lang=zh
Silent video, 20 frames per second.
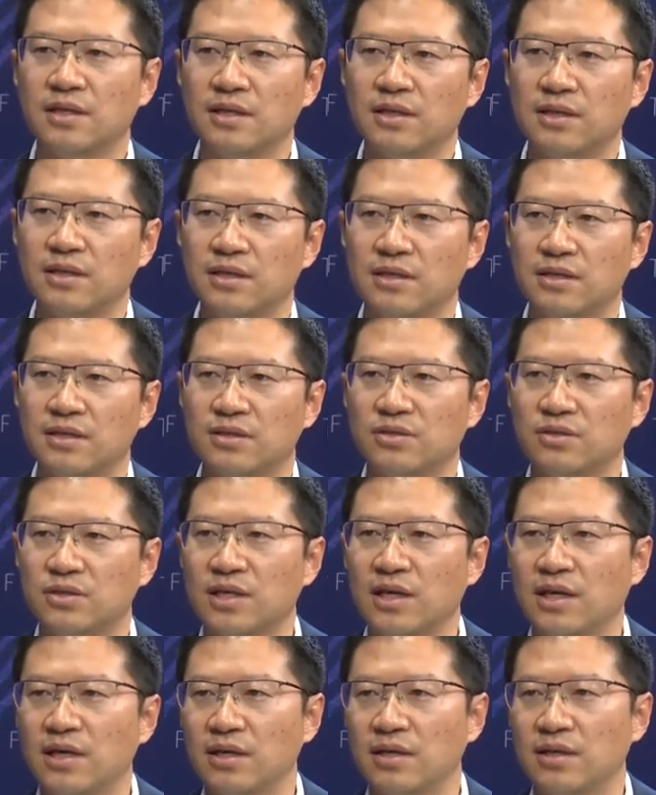呃，就
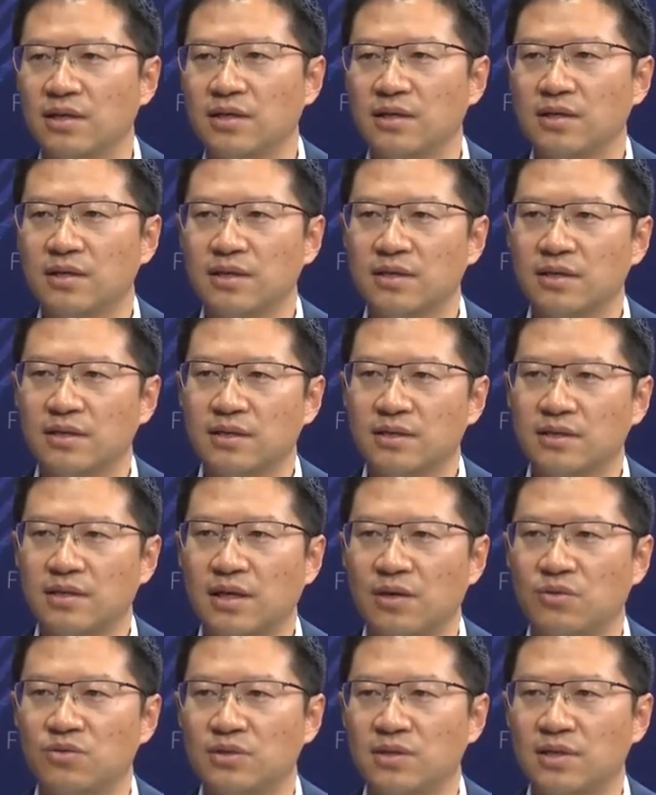像
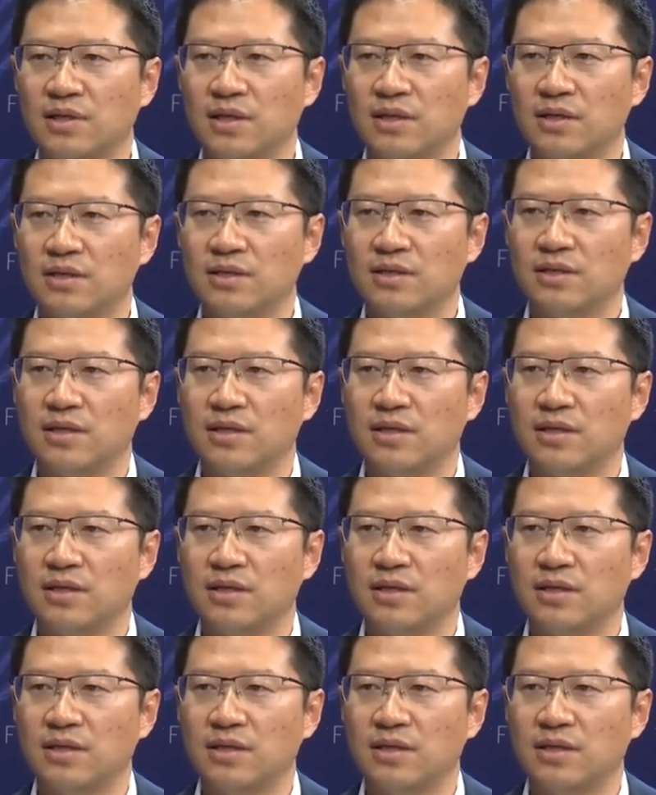太空舱，